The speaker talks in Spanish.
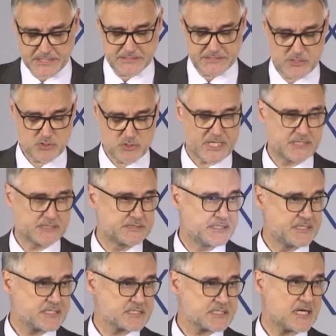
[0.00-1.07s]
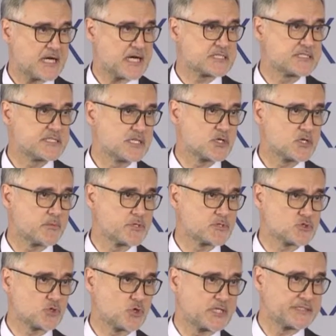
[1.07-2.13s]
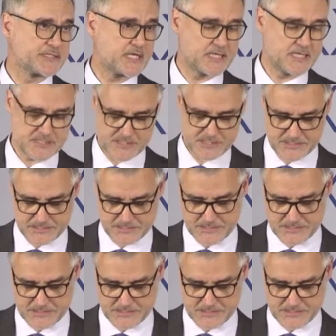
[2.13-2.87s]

de sus garantías, así como de sus colaterales.